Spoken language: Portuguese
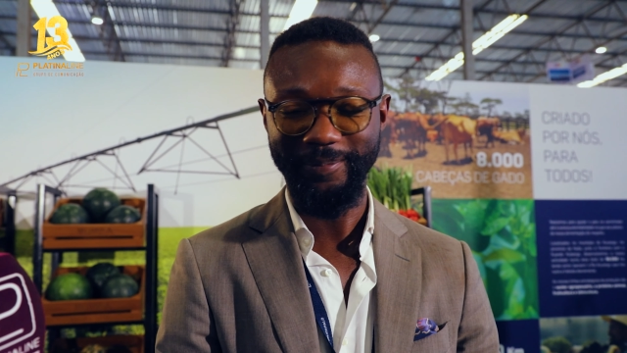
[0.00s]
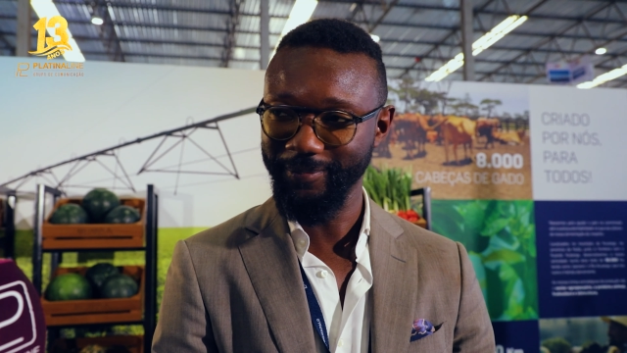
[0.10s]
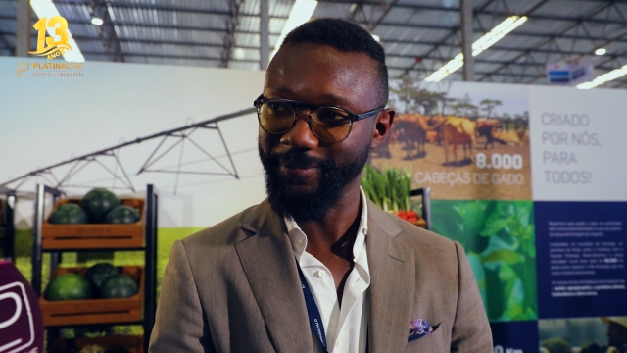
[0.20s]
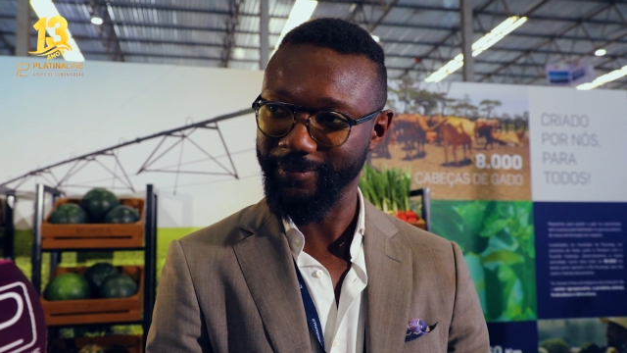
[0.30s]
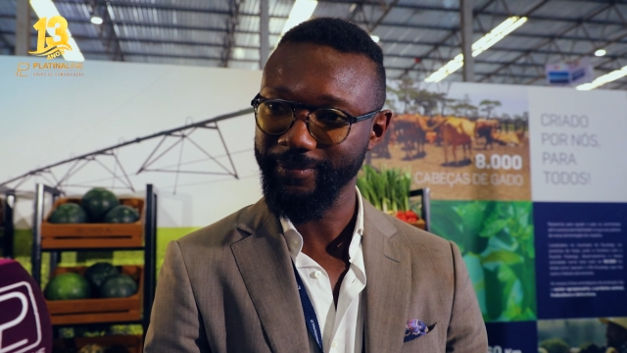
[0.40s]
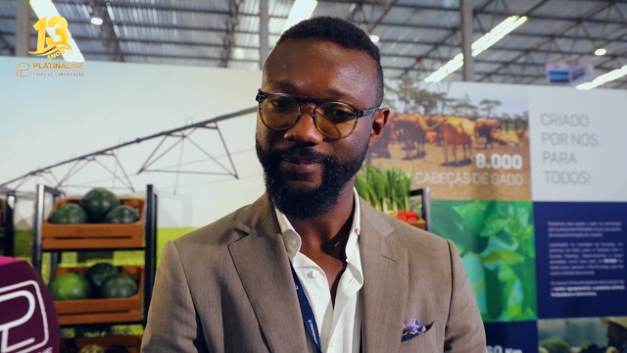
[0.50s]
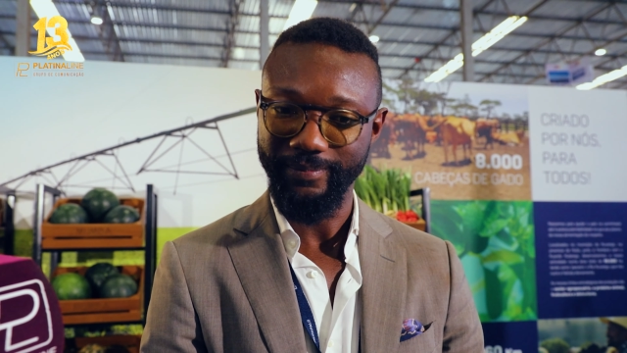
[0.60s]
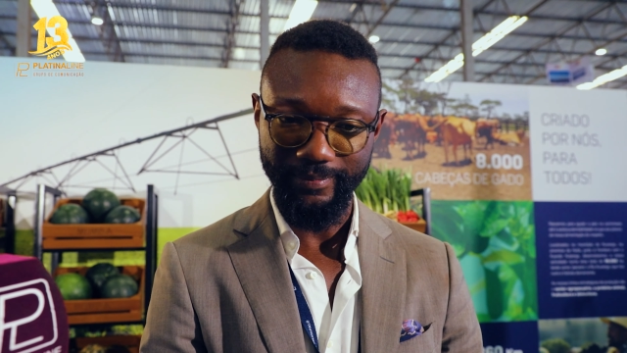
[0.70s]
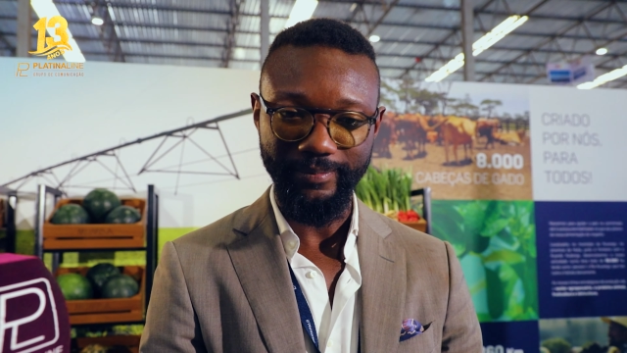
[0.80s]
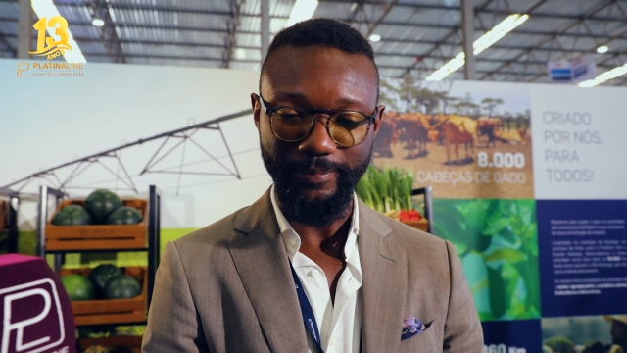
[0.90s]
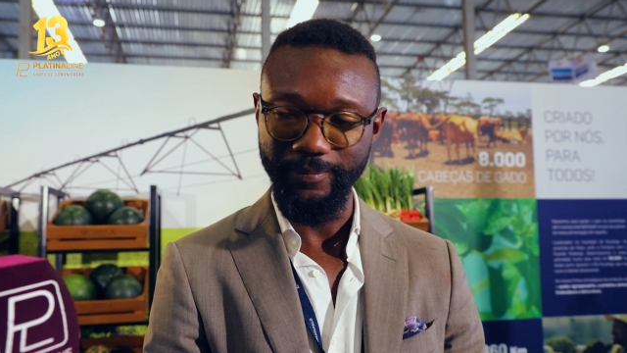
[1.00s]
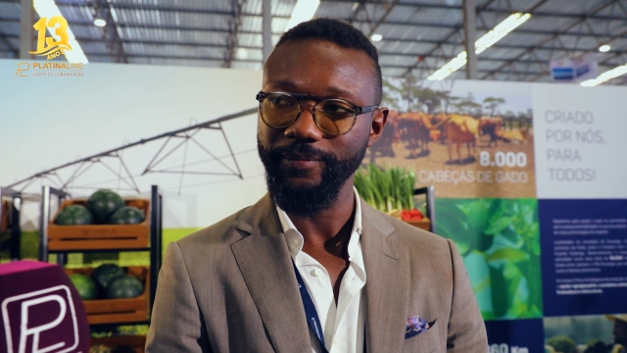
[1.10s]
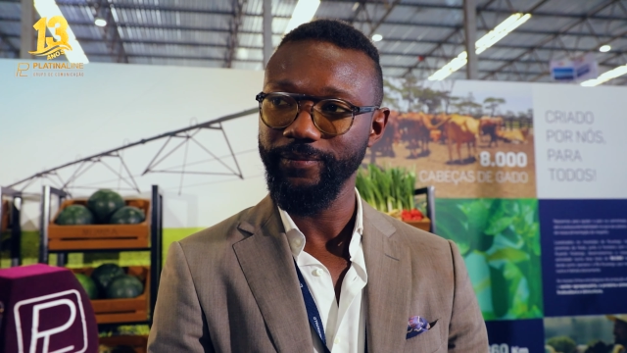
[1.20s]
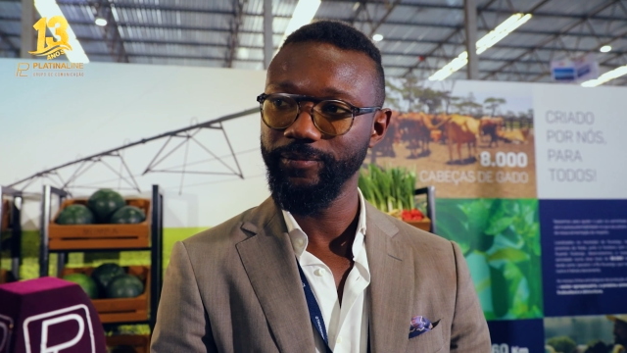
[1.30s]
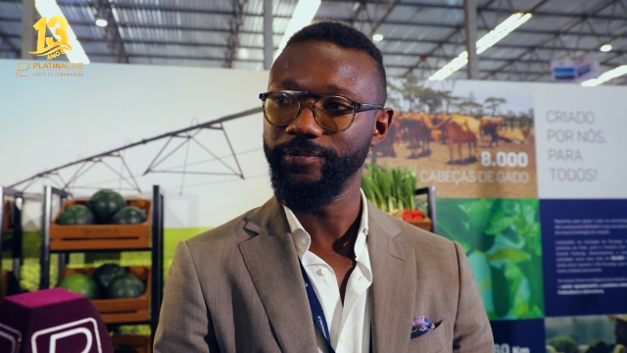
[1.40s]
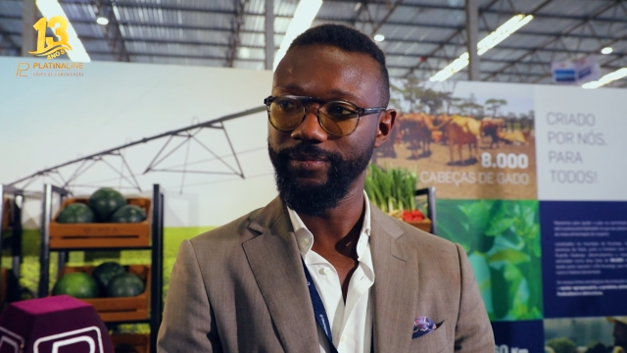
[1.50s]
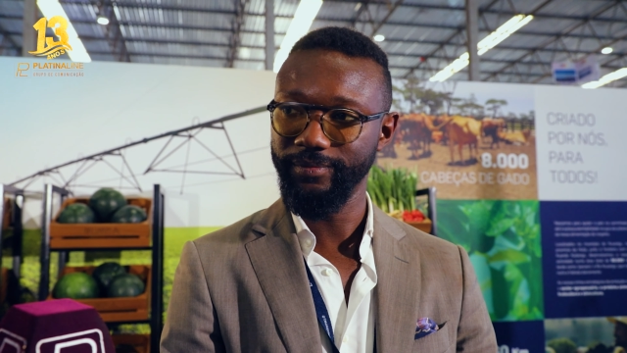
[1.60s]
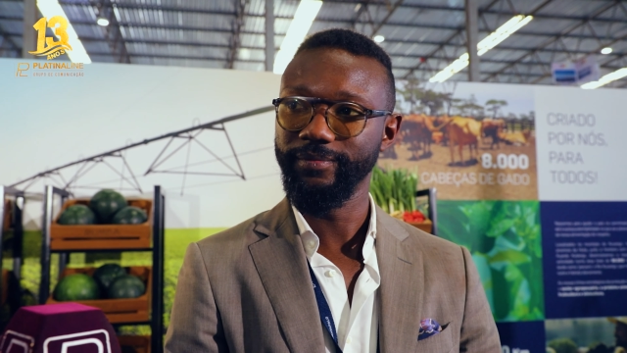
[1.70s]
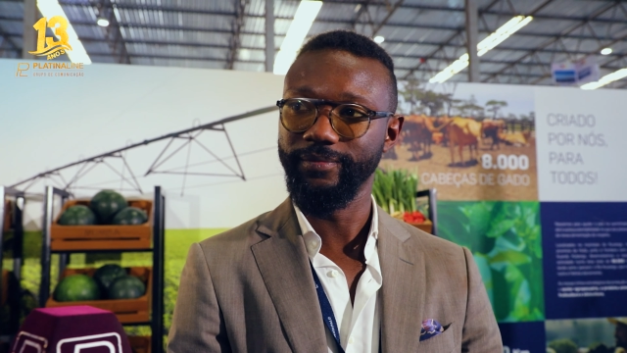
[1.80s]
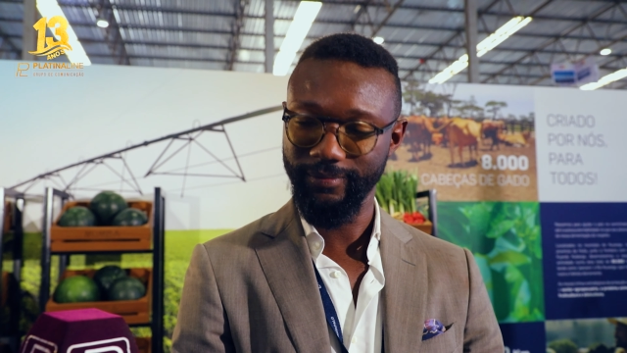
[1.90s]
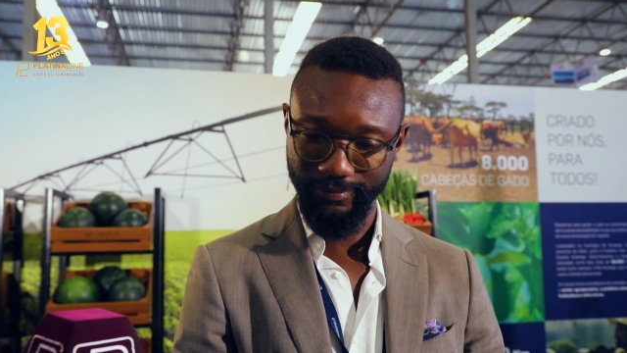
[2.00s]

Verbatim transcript: provou o Beef Wellington.